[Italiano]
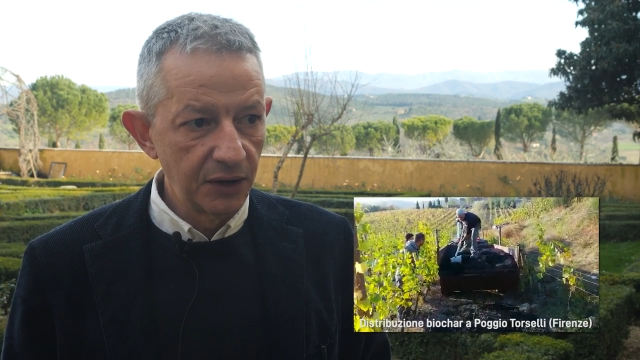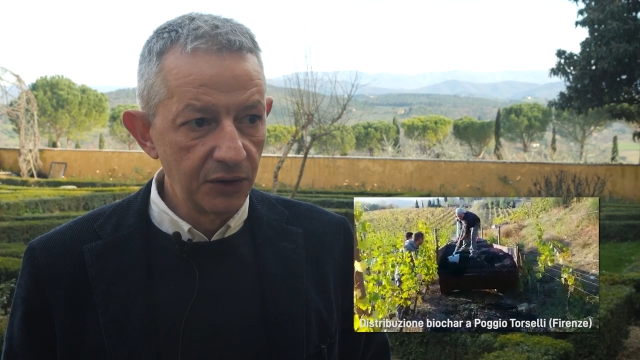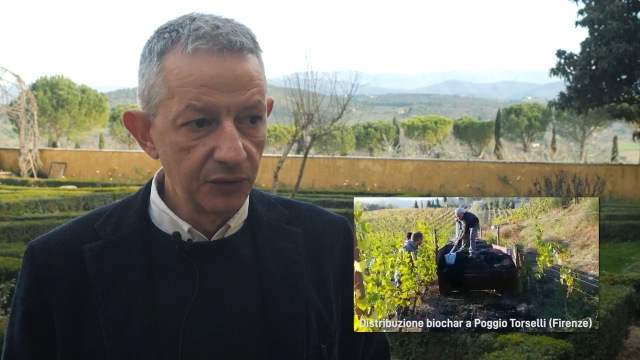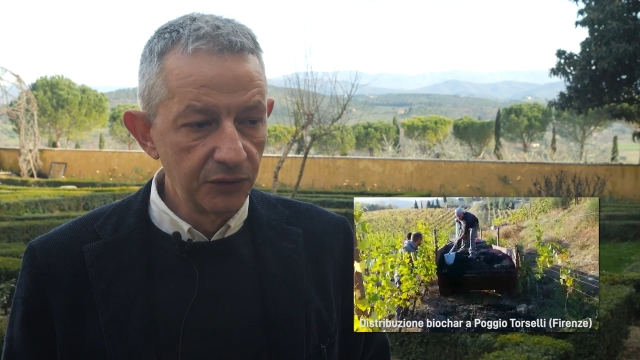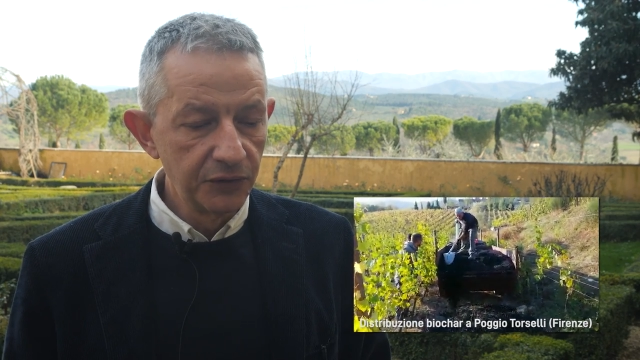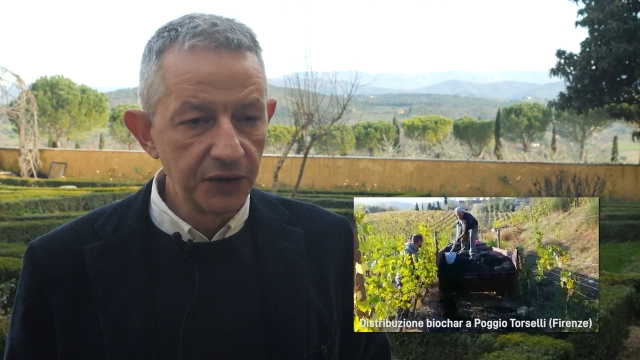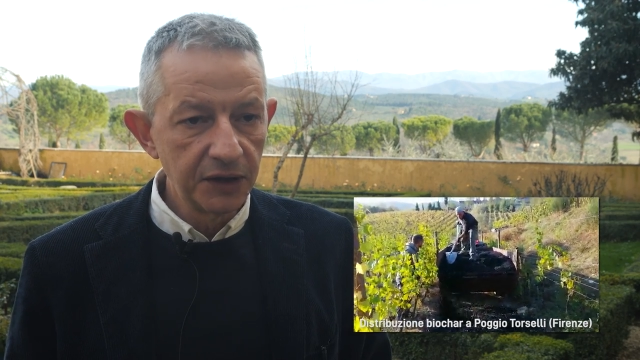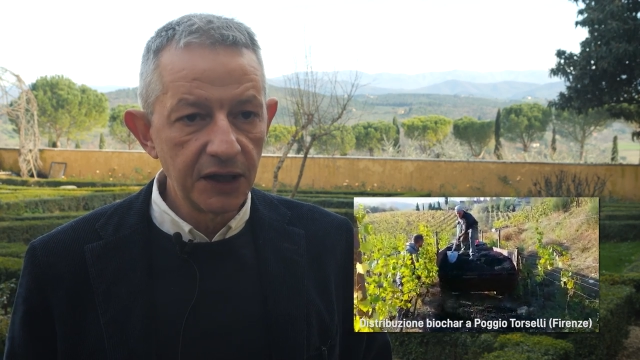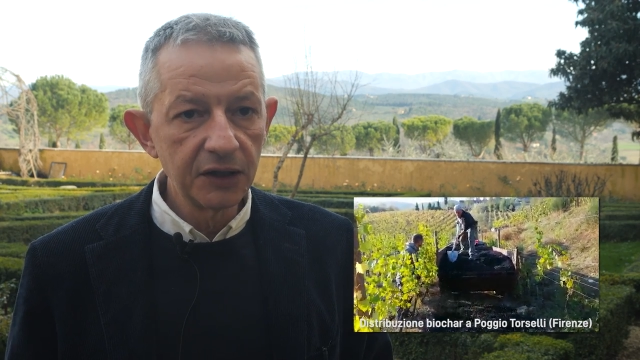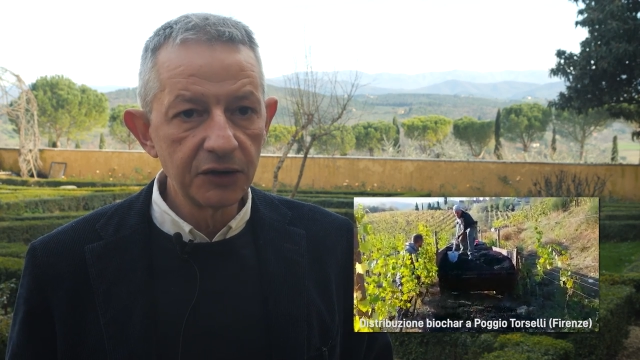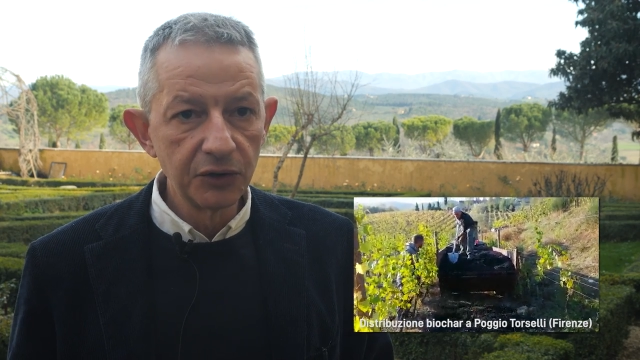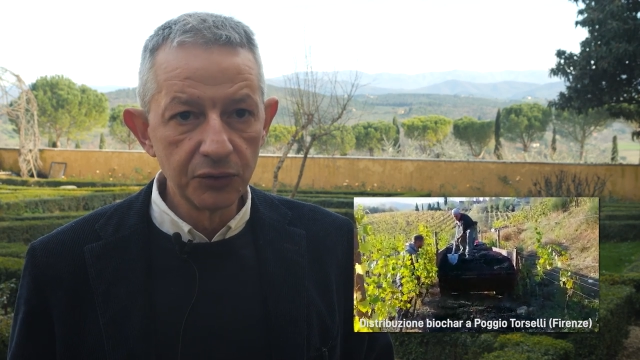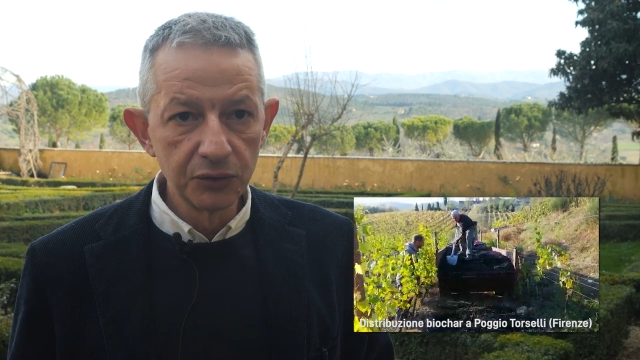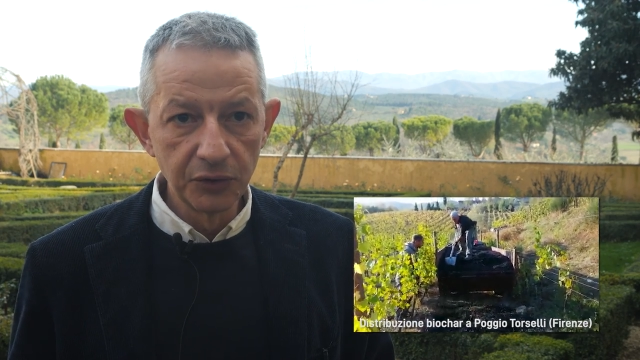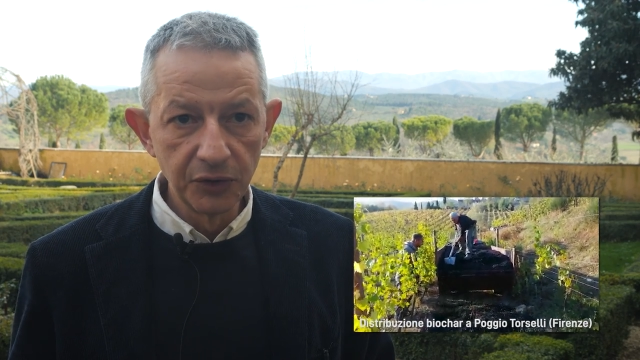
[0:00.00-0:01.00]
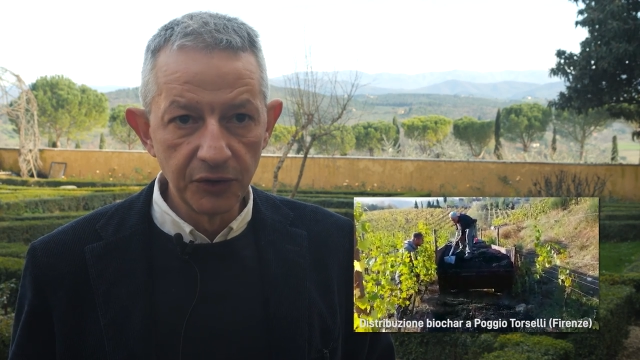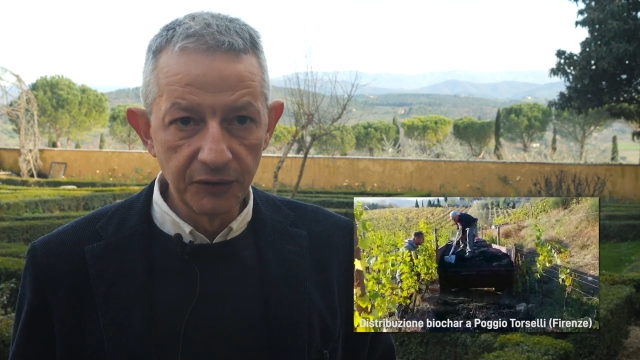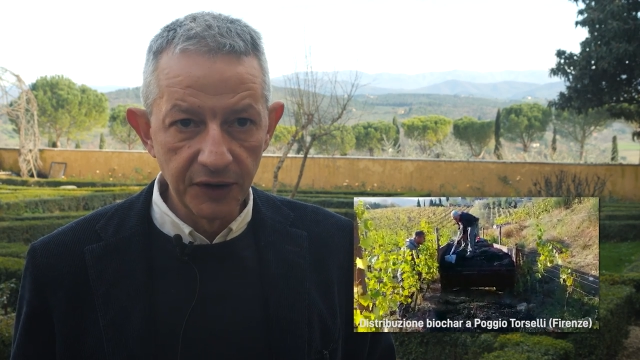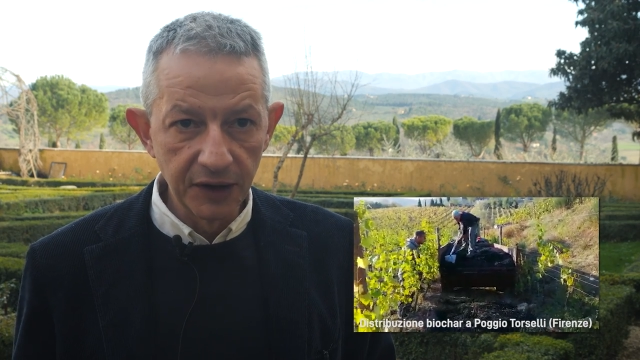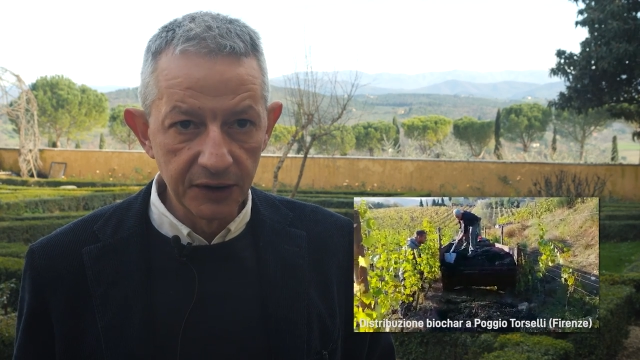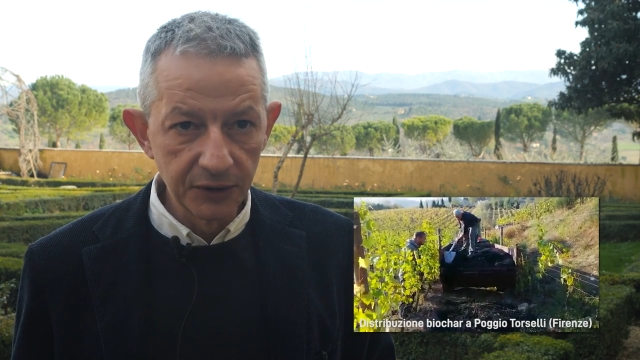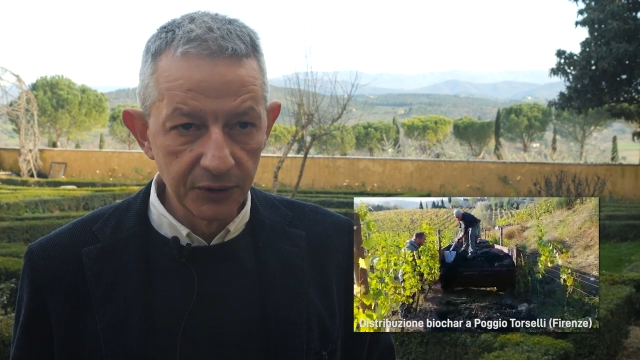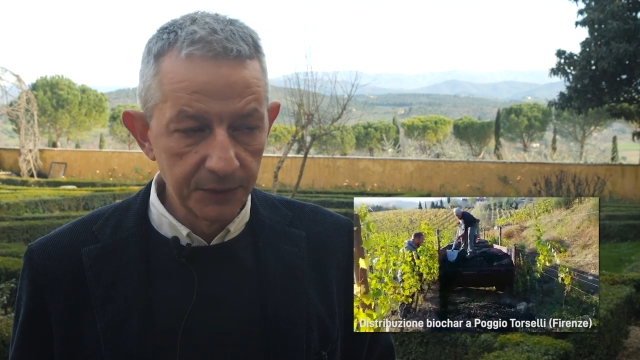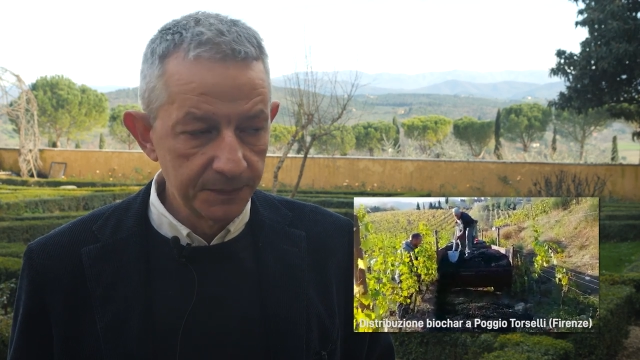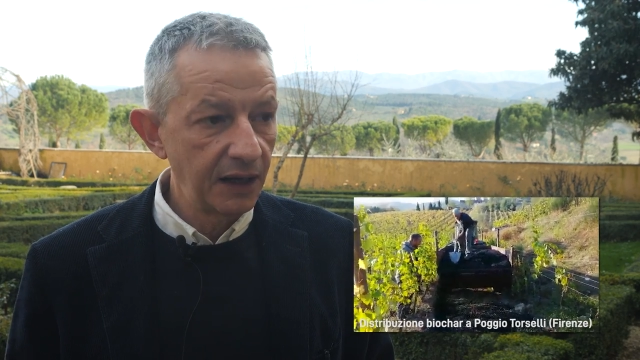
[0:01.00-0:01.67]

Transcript: in un vigneto, in un oliveto